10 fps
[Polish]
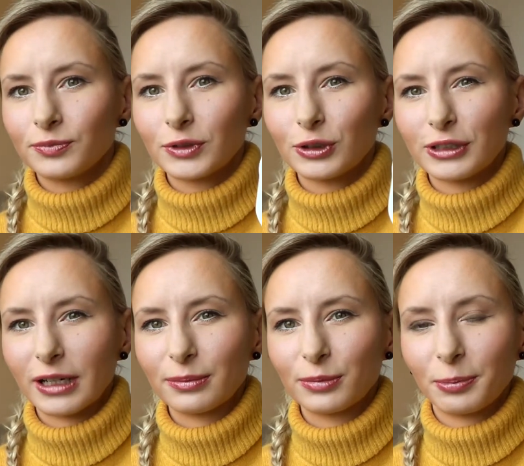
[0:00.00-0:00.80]

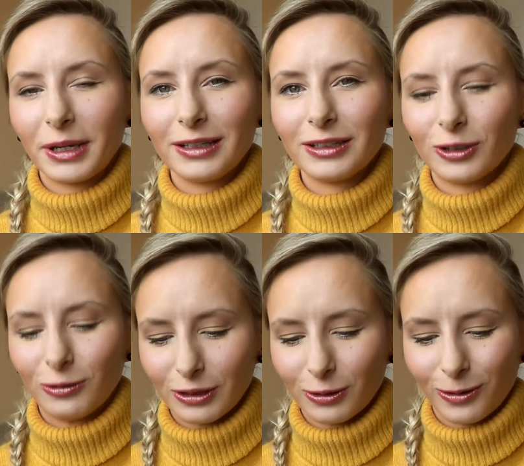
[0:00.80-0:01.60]
Widzicie? Przepiękny
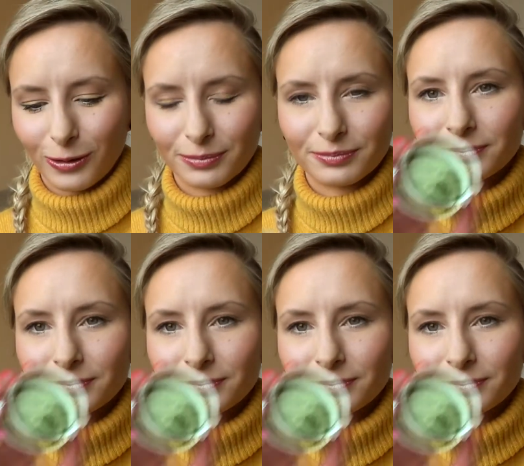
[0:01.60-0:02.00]
zielony kolor.